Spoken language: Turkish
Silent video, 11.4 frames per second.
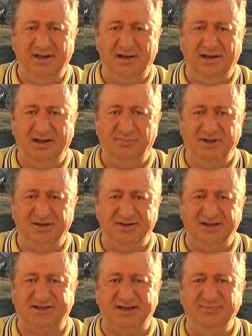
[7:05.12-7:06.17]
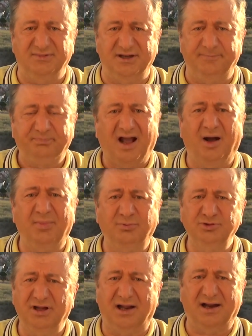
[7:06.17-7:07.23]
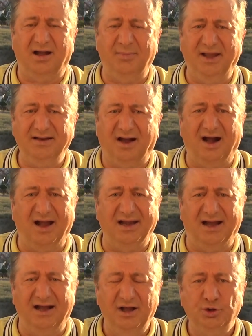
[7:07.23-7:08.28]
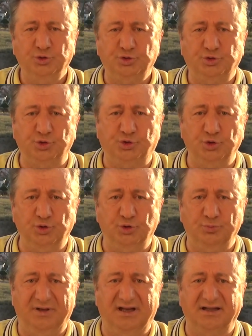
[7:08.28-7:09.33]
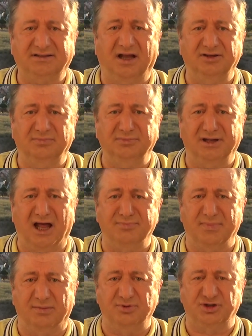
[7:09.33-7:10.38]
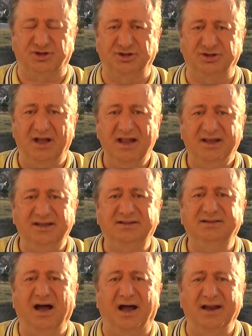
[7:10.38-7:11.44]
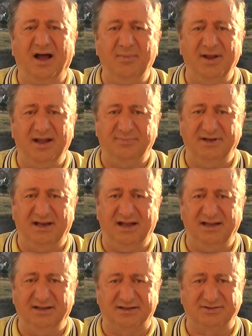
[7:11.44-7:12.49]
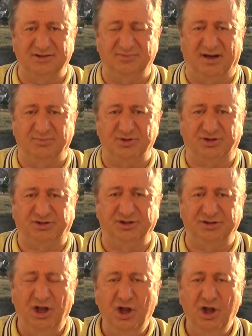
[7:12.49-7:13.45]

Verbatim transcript: milli bir isimdir ama buna rağmen hala suçu bile tanımlanmamıştır. İddianame bile yazılmamıştır.